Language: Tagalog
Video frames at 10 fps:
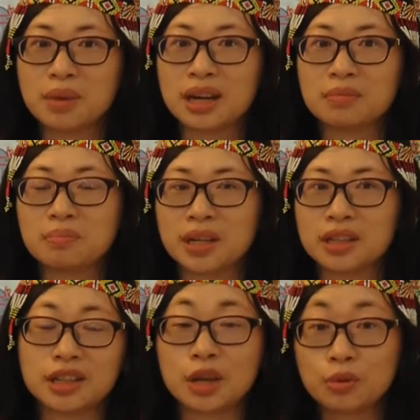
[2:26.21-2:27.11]
back,
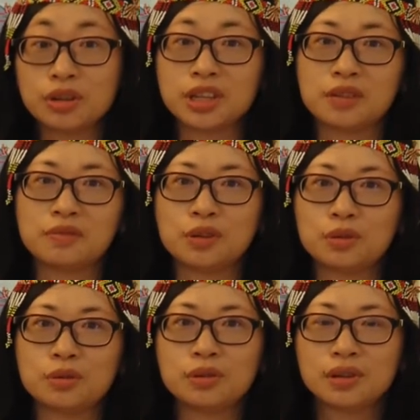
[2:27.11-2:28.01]
but they will give
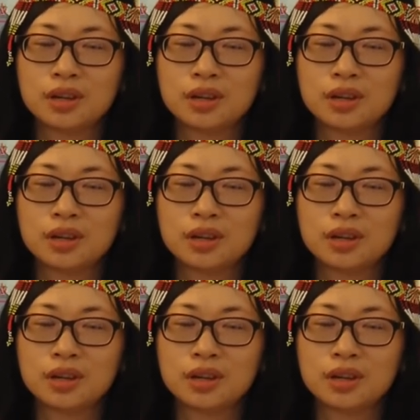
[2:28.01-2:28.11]
you